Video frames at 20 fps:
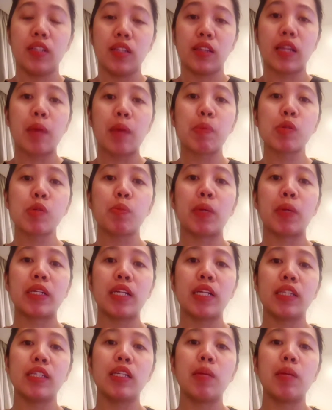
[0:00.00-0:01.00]
Tapos
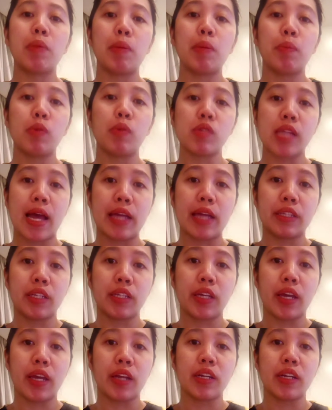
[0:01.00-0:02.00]
pagdating naman po sa hand
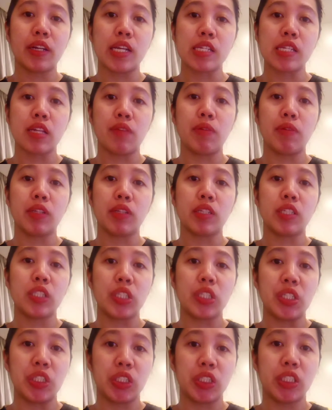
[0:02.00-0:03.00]
carry na 7
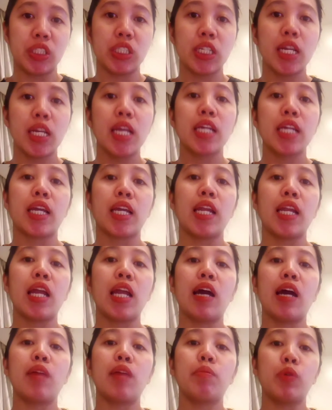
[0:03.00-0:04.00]
kg,
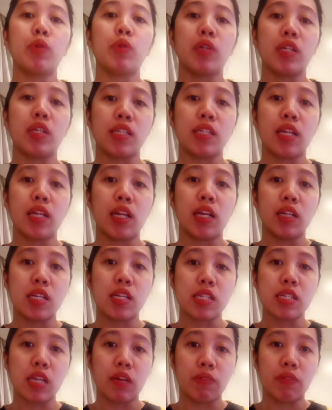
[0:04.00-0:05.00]
kailangan po is
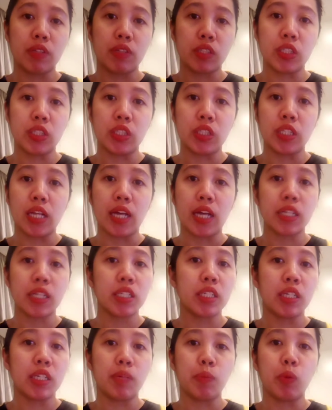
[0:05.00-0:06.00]
talagang 7 kg lang.
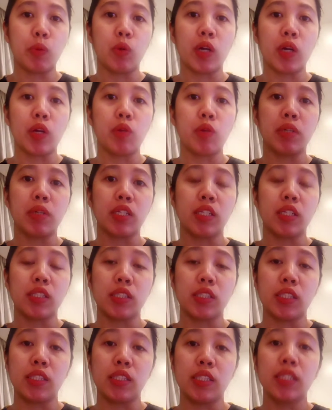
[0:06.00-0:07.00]
Hindi po kayo
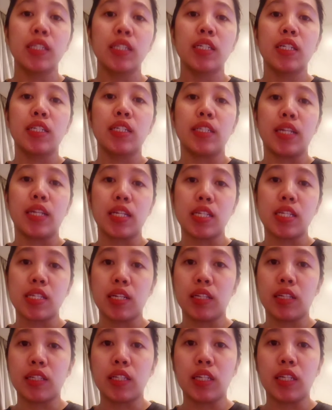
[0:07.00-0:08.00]
mag-exceed ng
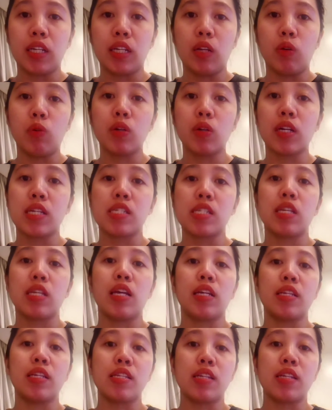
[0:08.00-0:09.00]
isang kilo kasi
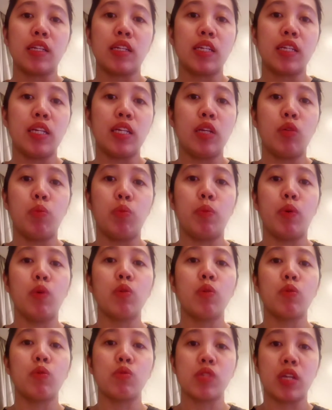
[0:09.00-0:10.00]
ang isang kilo
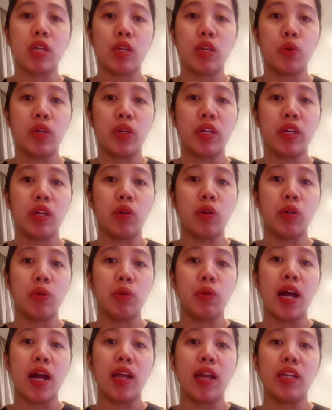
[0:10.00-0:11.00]
po kung sa UAE kayo
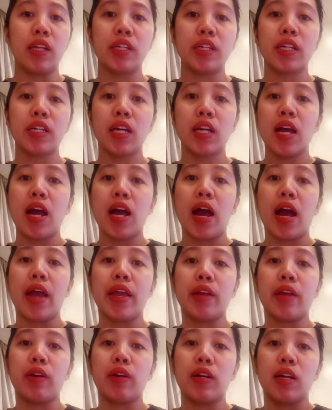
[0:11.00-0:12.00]
galing
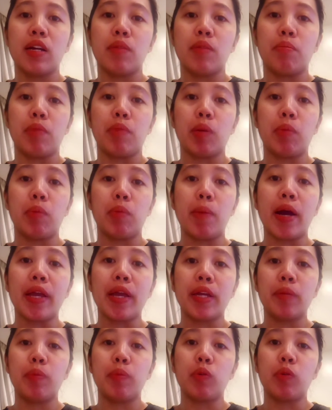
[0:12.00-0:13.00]
ay
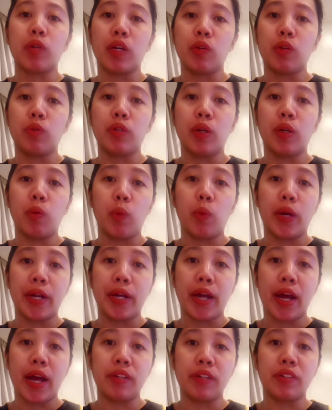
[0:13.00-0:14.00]
magbabayad po kayo ng
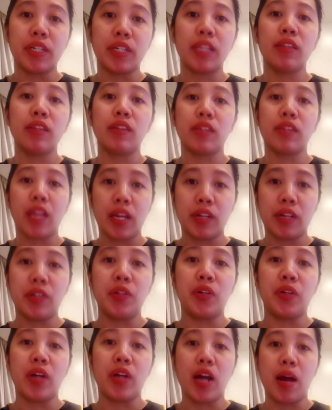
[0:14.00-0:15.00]
110
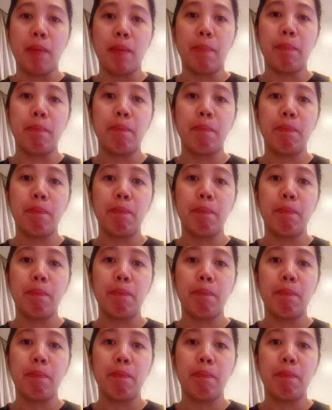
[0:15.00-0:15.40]
dirham.